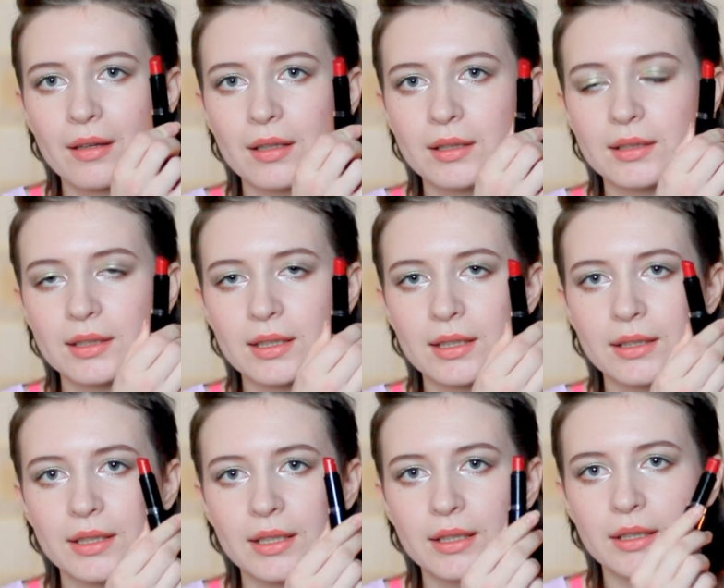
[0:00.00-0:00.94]
Из их
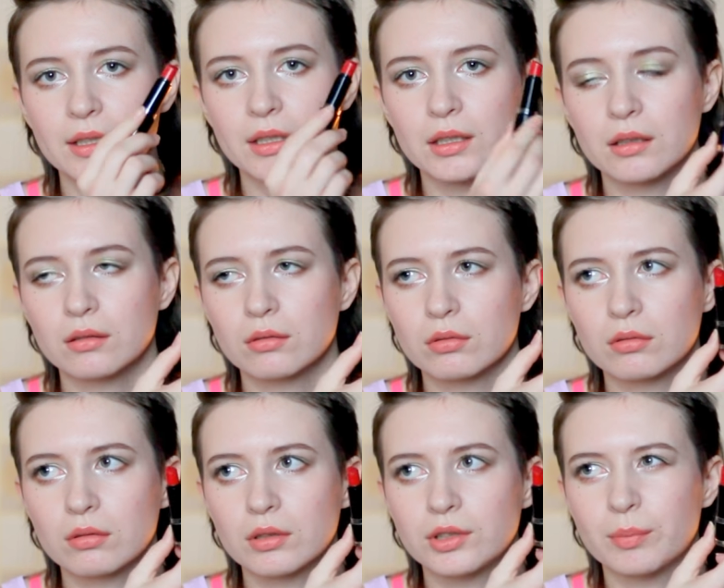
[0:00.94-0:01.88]
линейки
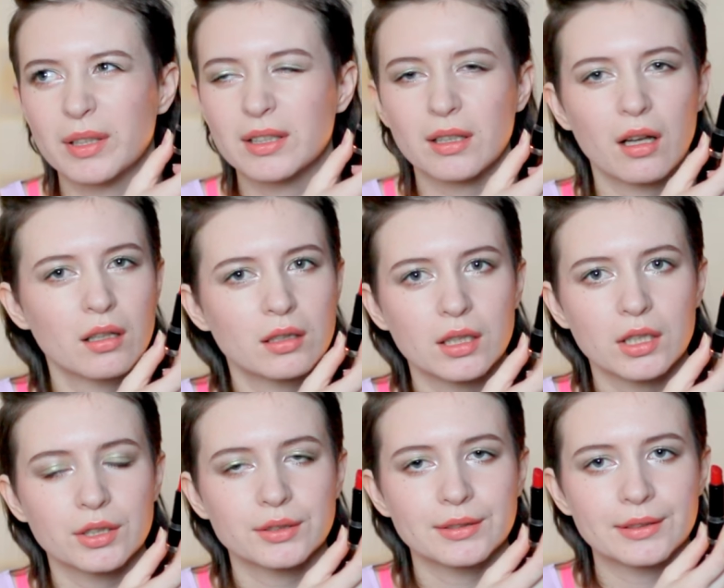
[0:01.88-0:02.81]
Ultimate Color,
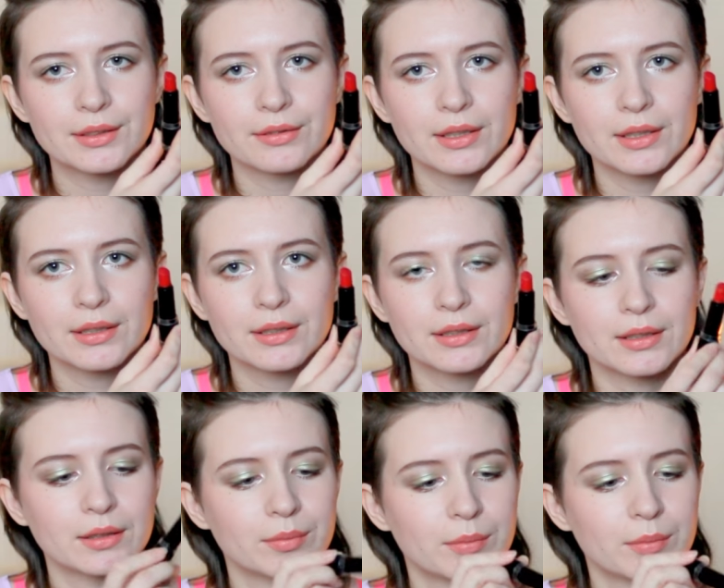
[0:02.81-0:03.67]
кажется, называется.